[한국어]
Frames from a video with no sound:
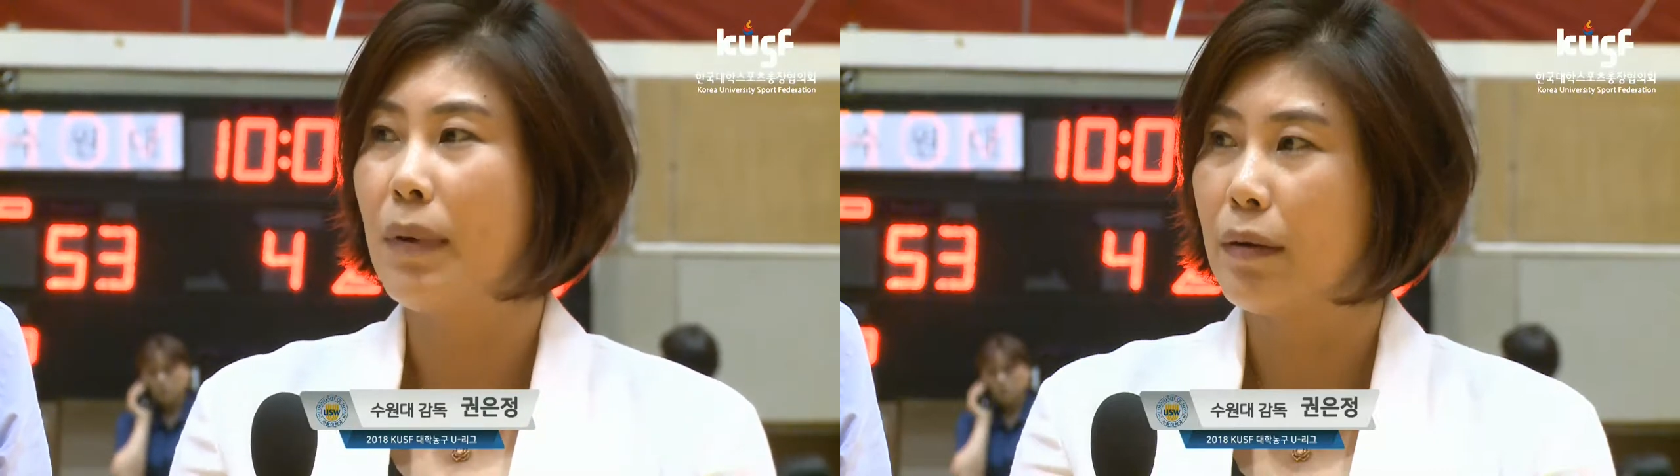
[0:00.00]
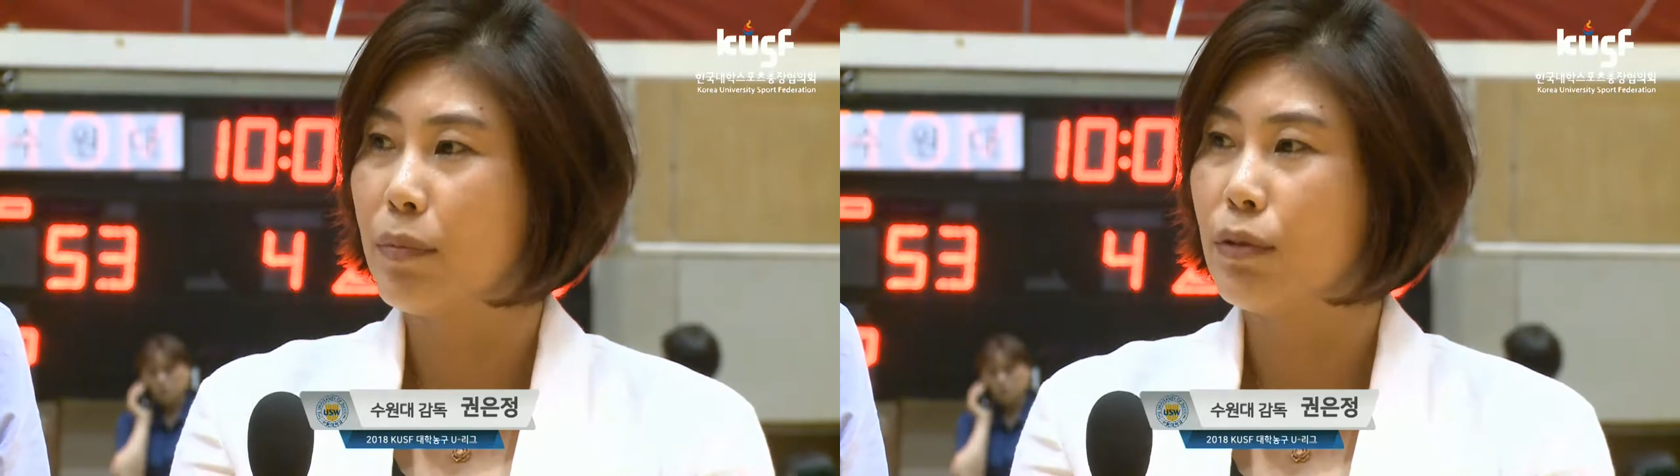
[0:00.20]

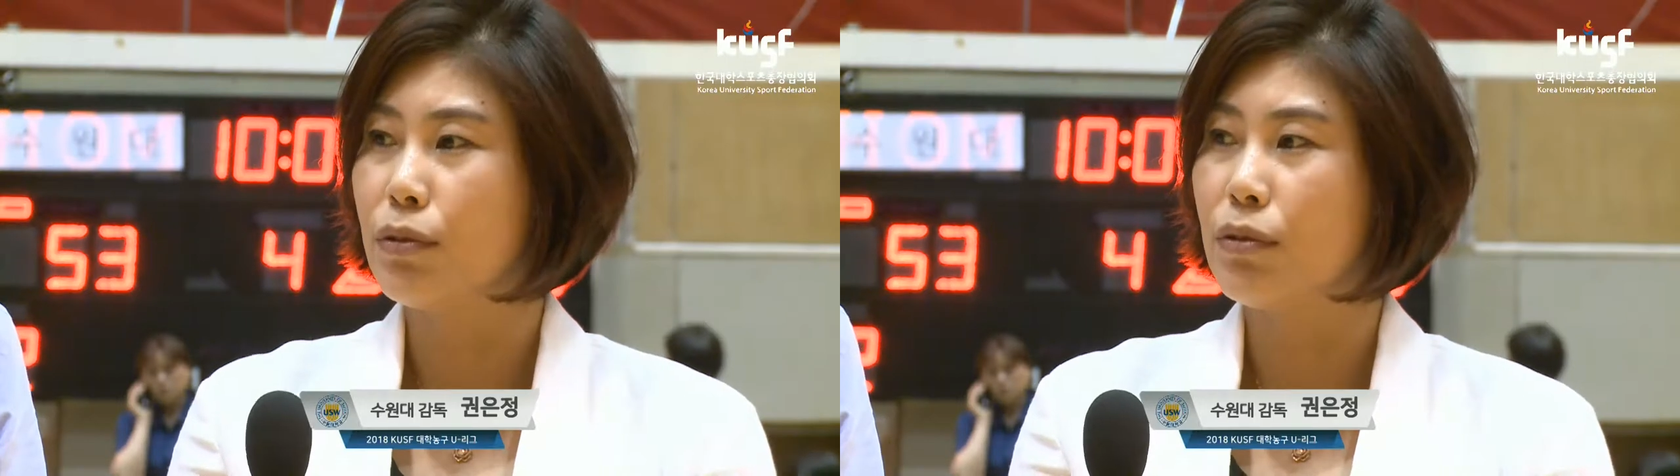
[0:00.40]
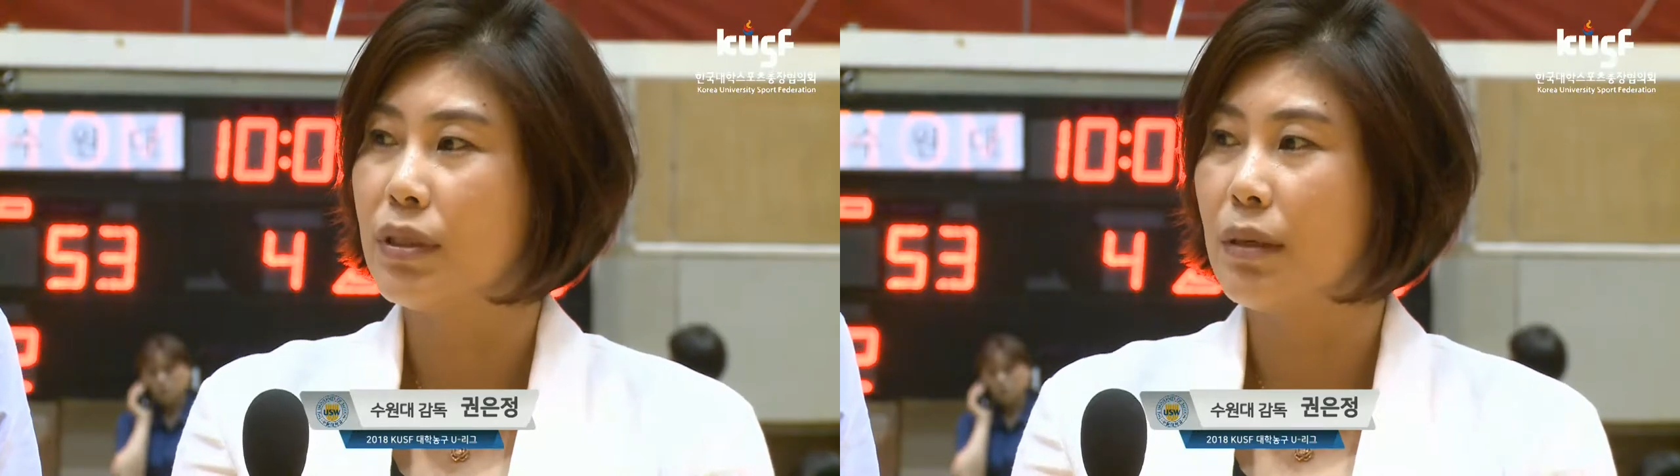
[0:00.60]

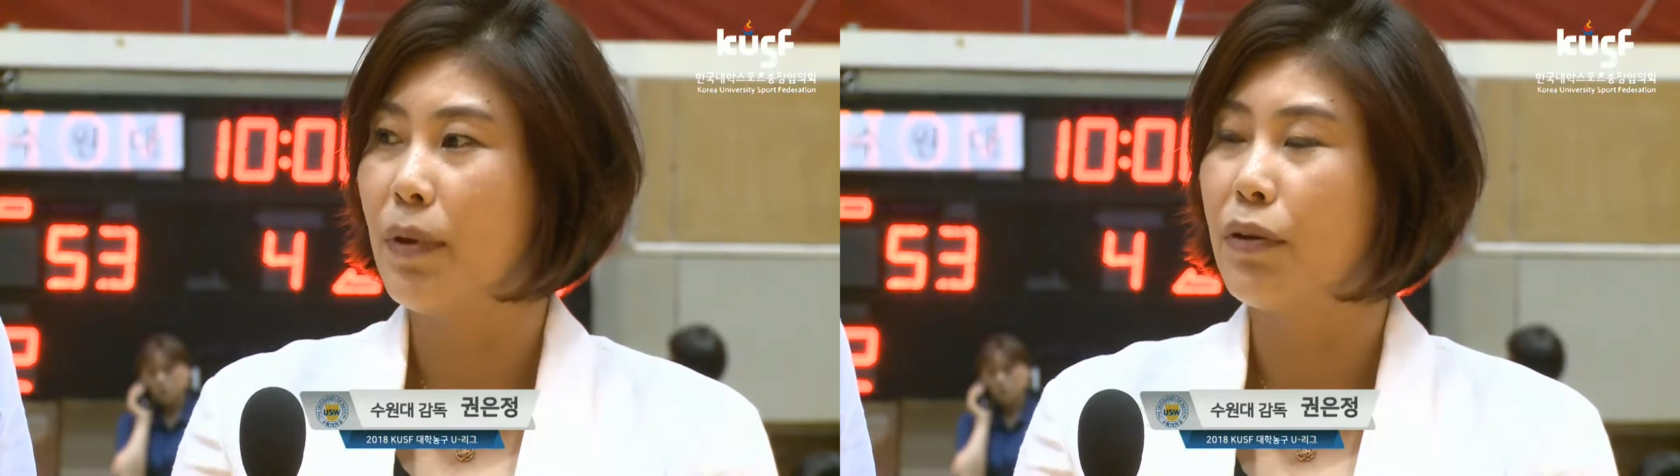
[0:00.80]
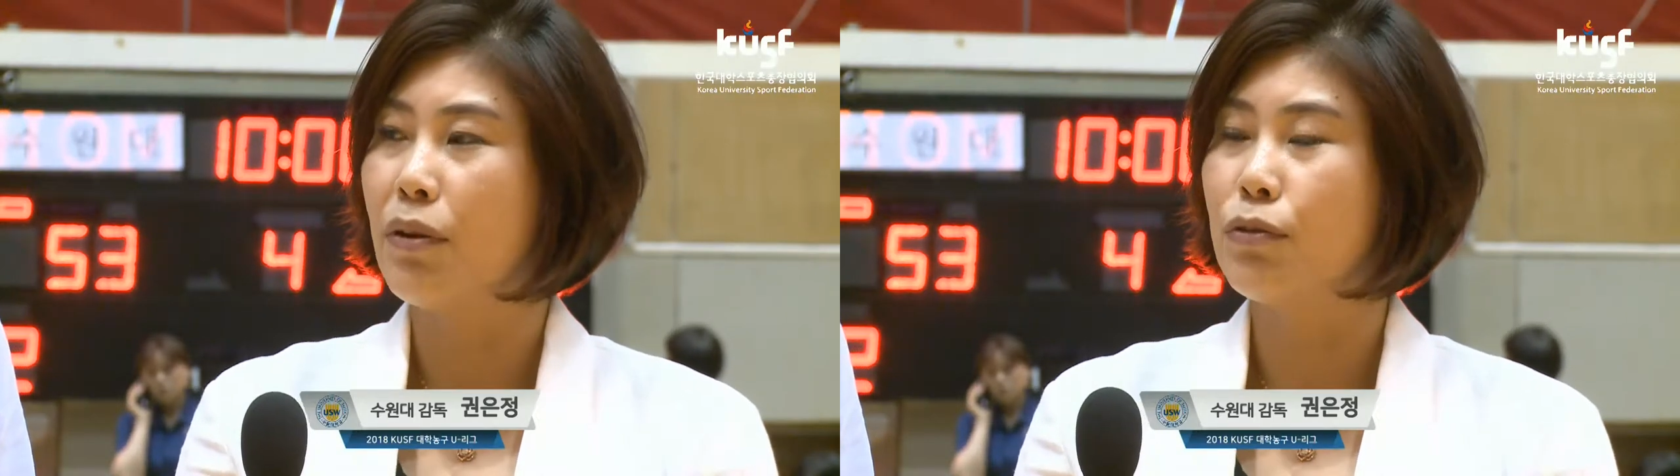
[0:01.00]
방면으로 이제
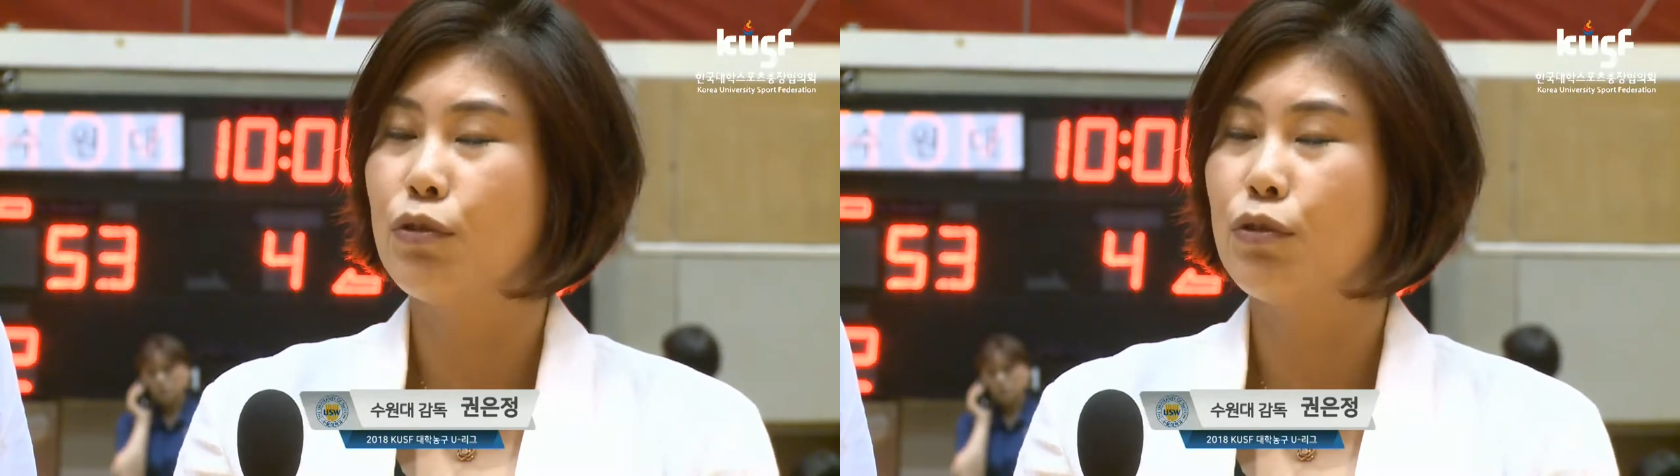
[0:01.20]
변형